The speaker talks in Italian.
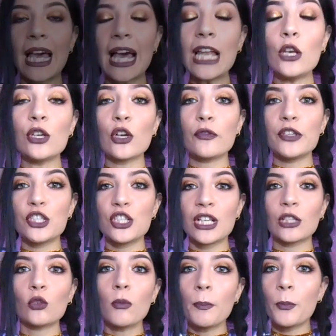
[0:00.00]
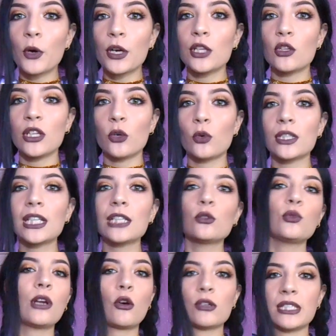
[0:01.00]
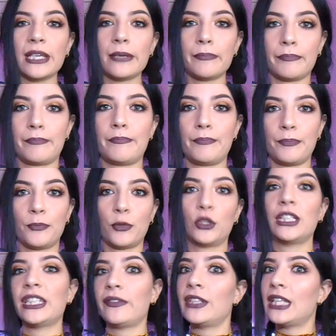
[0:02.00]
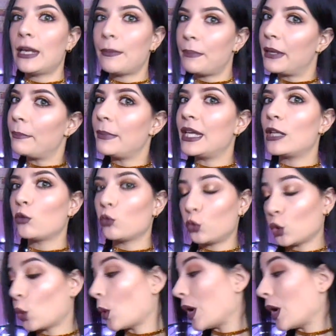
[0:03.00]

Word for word: Allora ho avvicinato un pochino l'inquadratura così potete vedere per bene tutto